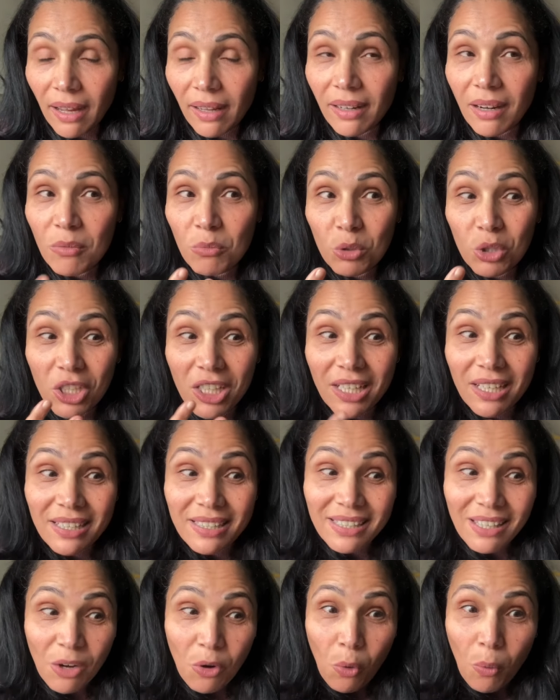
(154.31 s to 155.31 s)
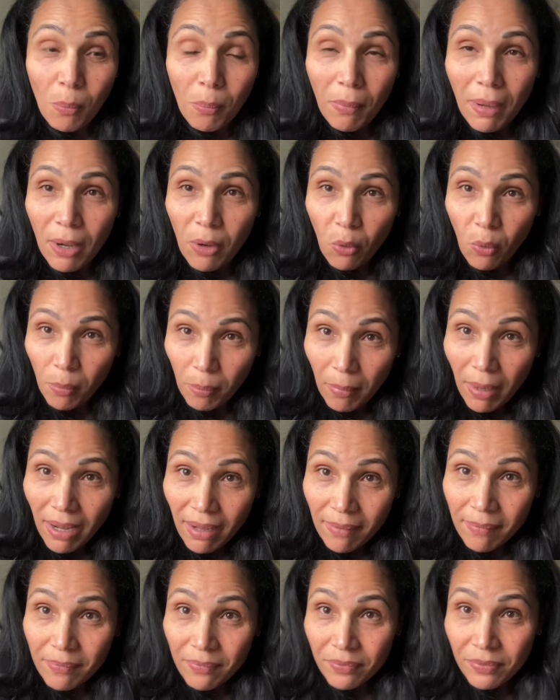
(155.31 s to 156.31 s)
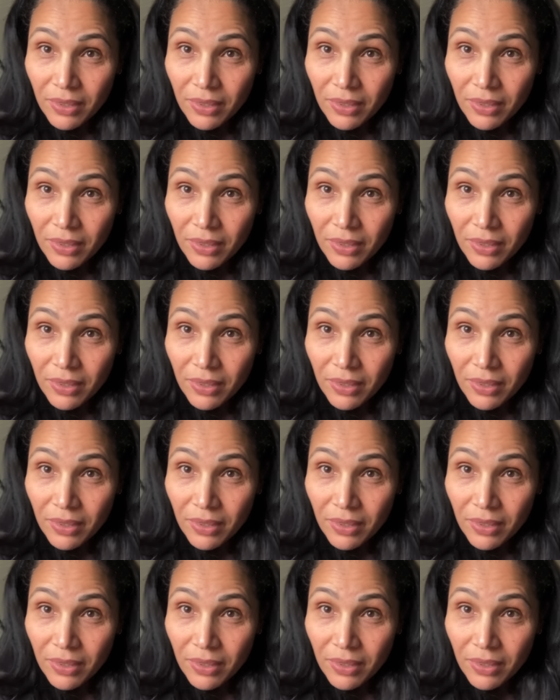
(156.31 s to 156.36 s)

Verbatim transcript: راه المشكله حتى هما هما